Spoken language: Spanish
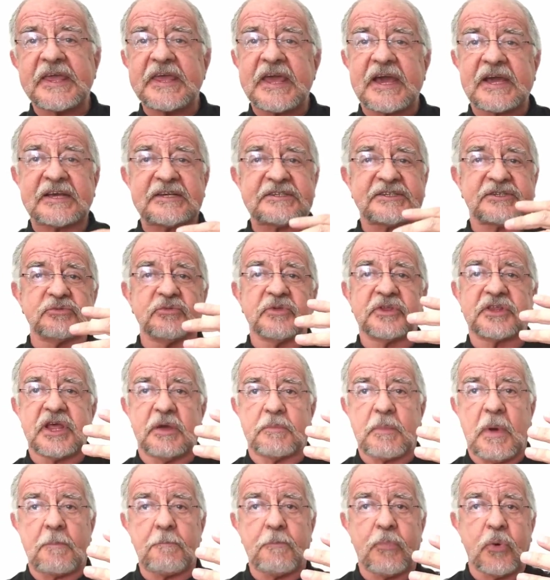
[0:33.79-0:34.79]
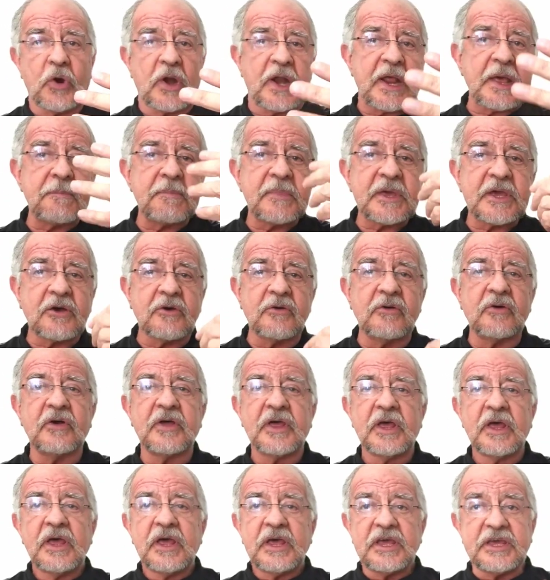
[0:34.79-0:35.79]
ya que es un tema polémico
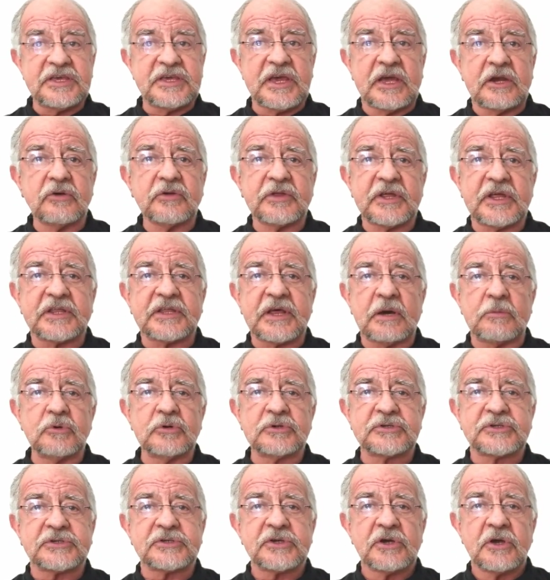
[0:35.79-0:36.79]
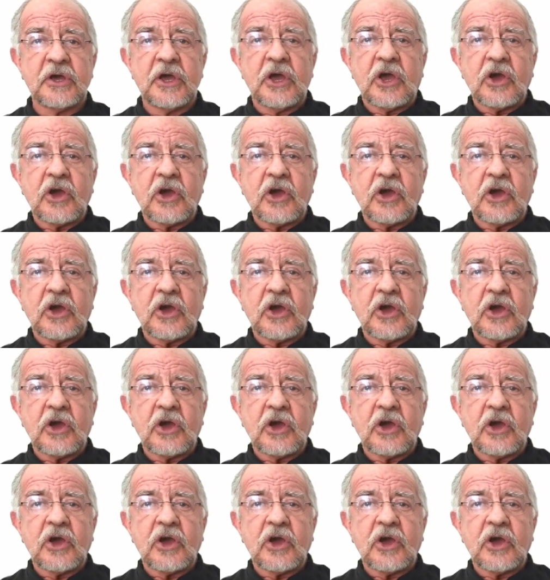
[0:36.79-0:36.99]
y lleno de tabús,